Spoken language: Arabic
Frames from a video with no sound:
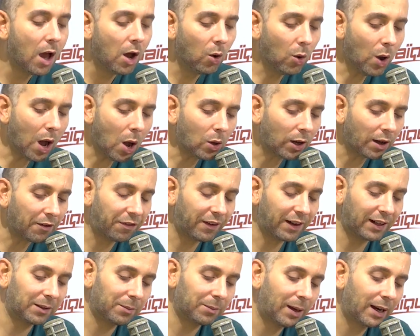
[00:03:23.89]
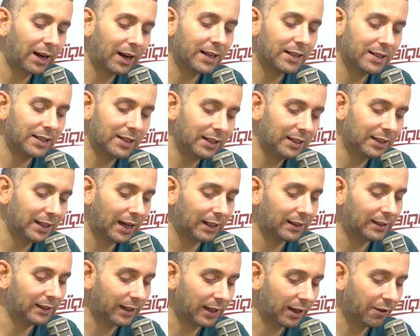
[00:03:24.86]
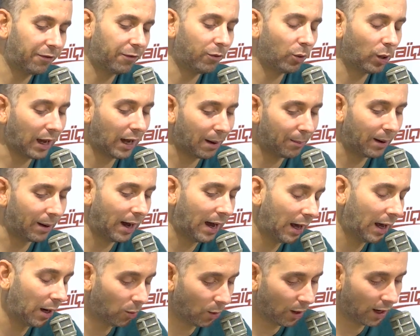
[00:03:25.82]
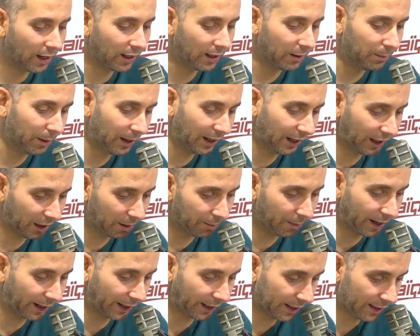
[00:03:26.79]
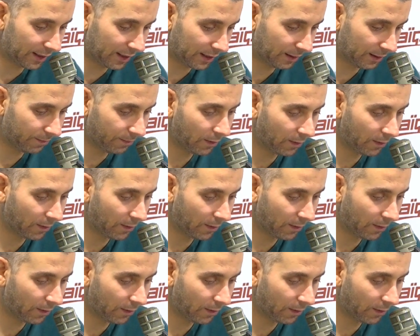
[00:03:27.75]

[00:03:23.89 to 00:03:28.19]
وهو فرد مرة يزيد يعطي كف وكعبة حلوة للبنك المركزي